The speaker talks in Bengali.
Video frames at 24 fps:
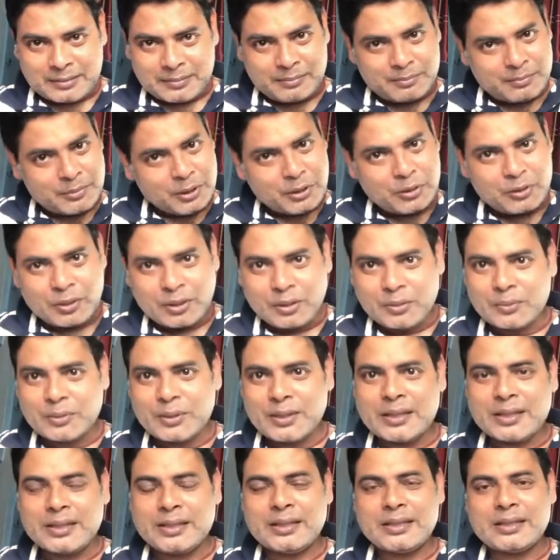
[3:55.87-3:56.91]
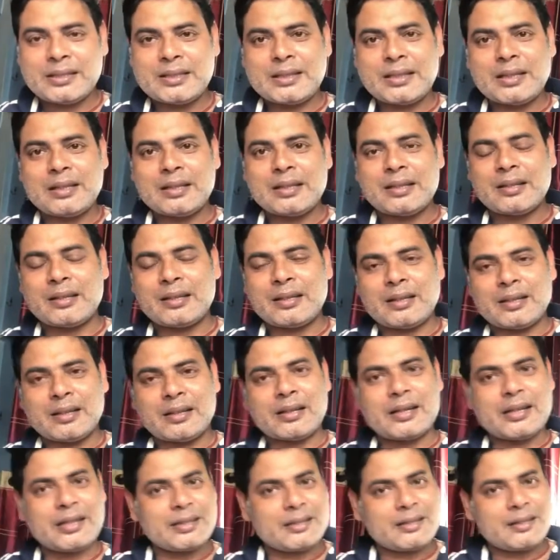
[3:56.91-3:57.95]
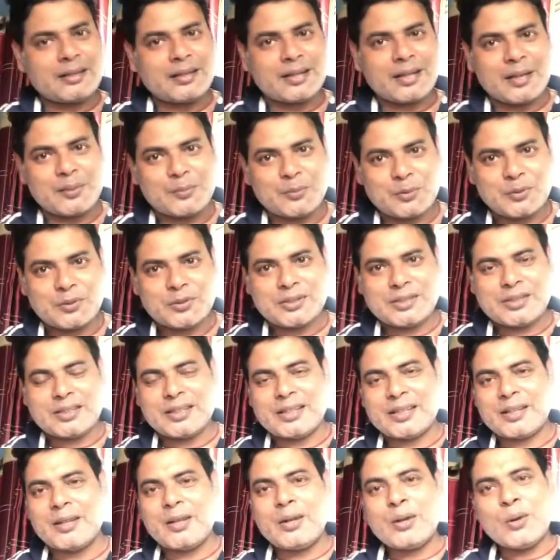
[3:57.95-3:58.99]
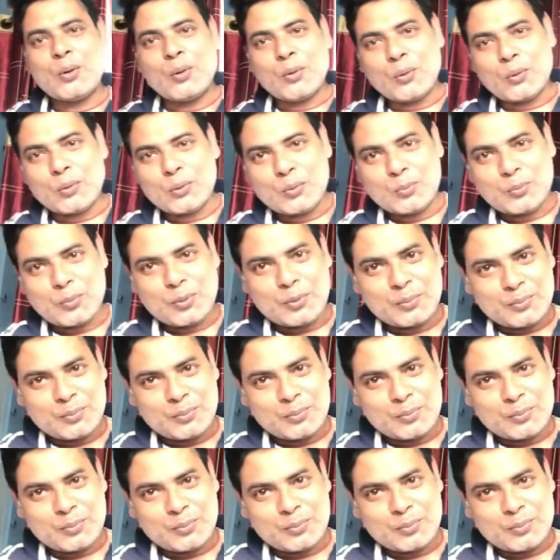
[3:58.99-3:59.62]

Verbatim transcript: বিক্রয় করিয়া দিয়েছি ক্রেতার নাম হচ্ছে অনুপম